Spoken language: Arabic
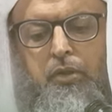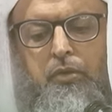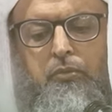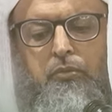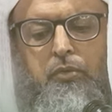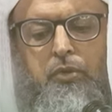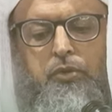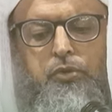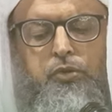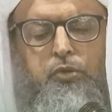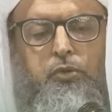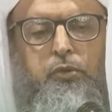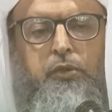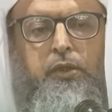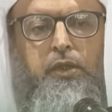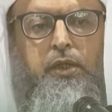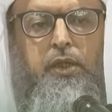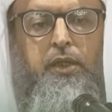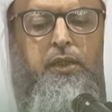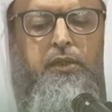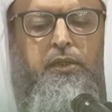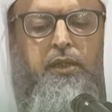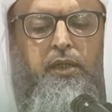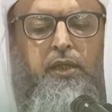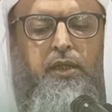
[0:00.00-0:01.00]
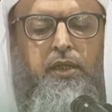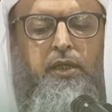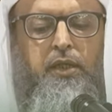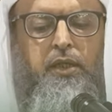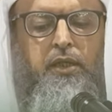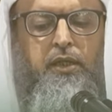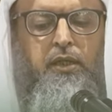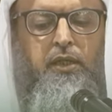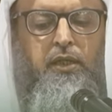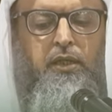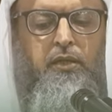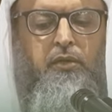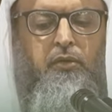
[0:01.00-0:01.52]
وجعلت لي
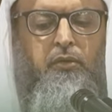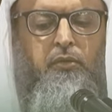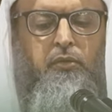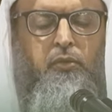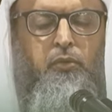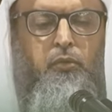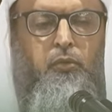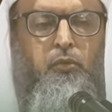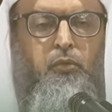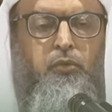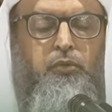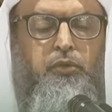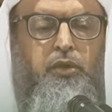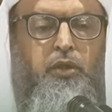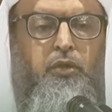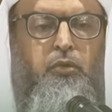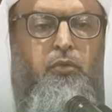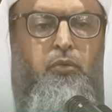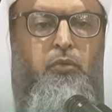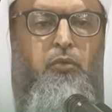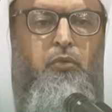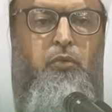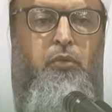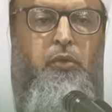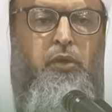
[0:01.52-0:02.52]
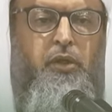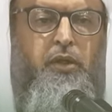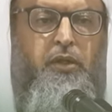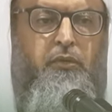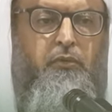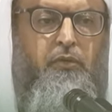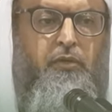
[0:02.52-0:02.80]
الأرض طهورا